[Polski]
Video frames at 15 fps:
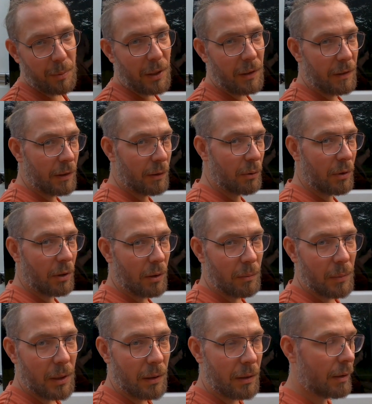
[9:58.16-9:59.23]
z
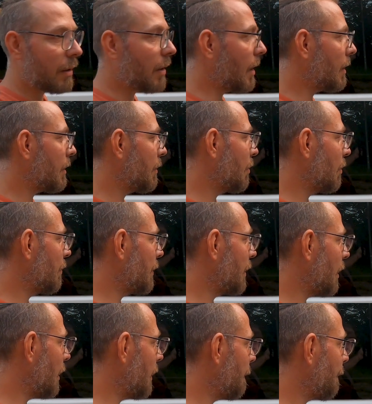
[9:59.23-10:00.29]
przesyłką 400,
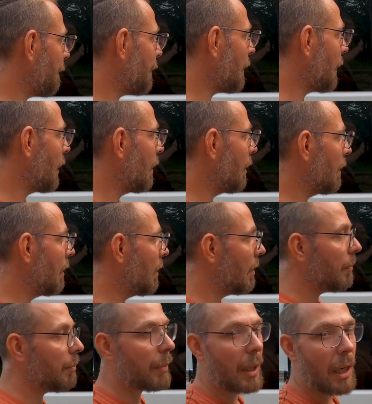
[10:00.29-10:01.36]

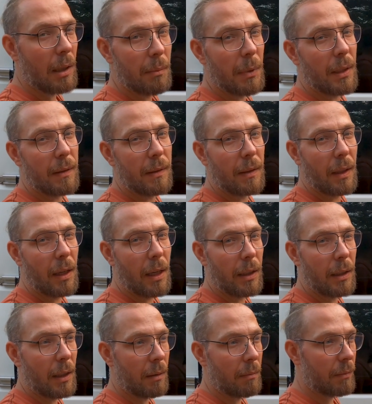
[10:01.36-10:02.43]
primer z
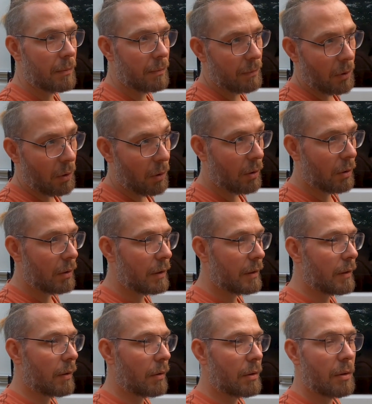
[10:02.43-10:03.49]
klejem
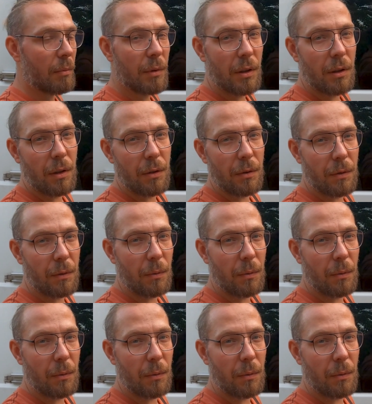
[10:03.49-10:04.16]
okolice 80